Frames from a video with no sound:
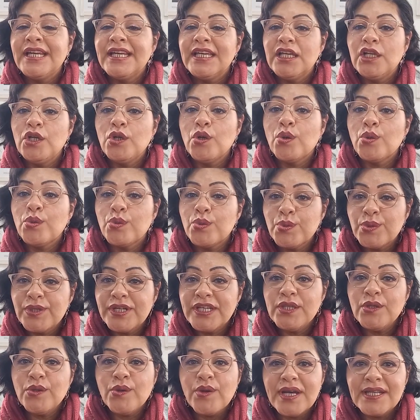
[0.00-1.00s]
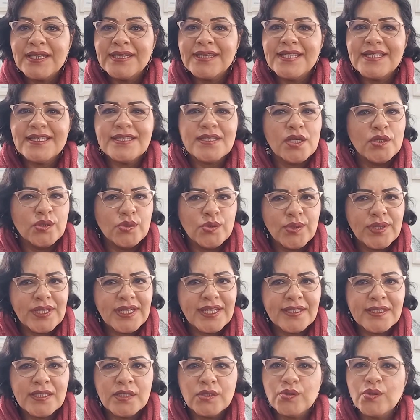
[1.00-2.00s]
y lo ocurrido antes no
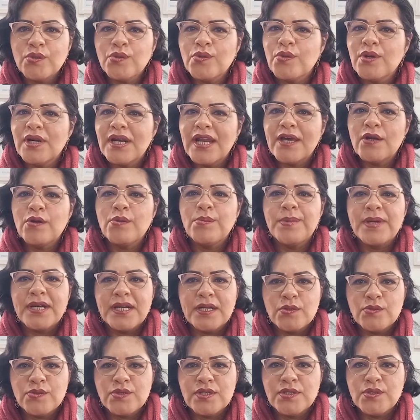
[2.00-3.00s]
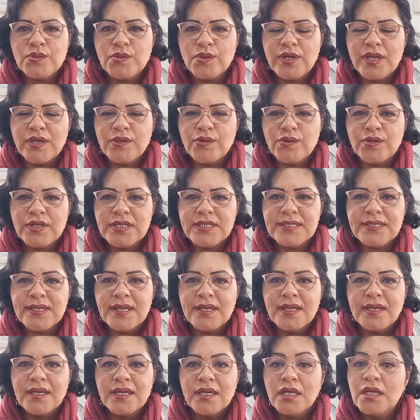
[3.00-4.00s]
era del todo claro para los historiadores.
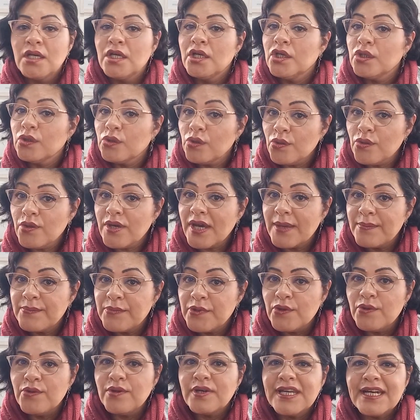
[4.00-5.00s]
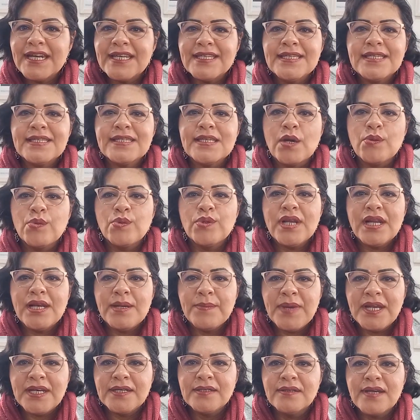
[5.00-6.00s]
Todo cambió gracias a un
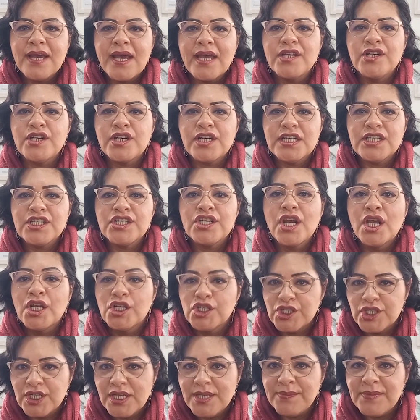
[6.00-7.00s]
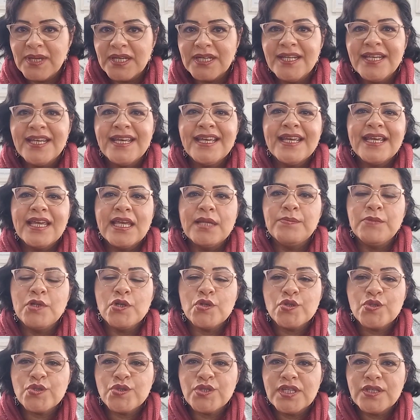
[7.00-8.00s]
alemán, Heinrich Schliemann, que en
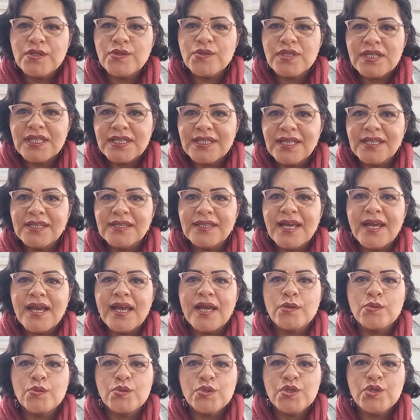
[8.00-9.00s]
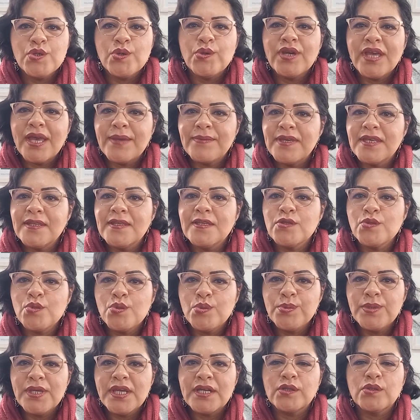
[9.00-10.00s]
1870 anunció que había
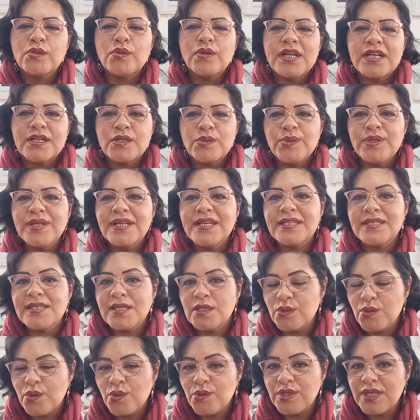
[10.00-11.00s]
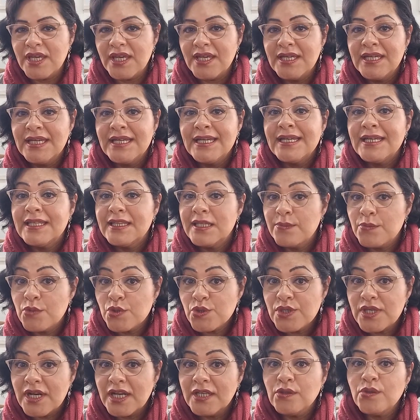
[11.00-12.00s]
descubierto las ruinas de Troya,
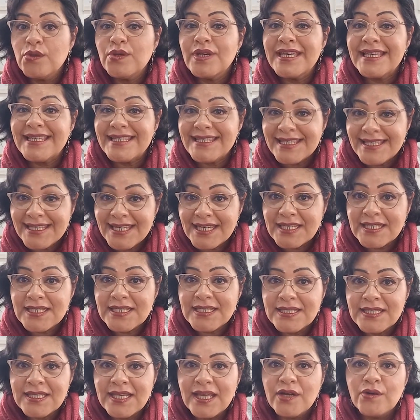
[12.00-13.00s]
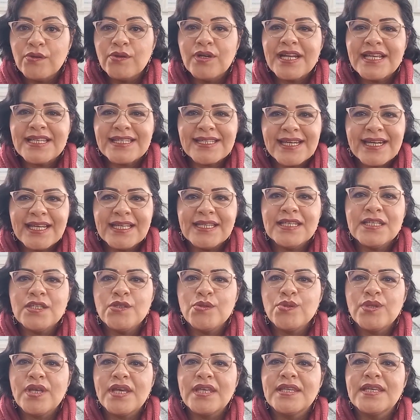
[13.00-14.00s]
demostrando que sí existieron las grandes
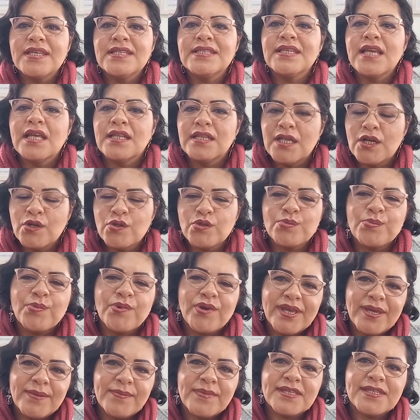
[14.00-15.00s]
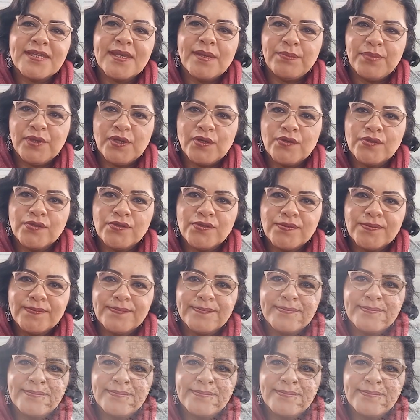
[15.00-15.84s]
ciudades de los poemas épicos.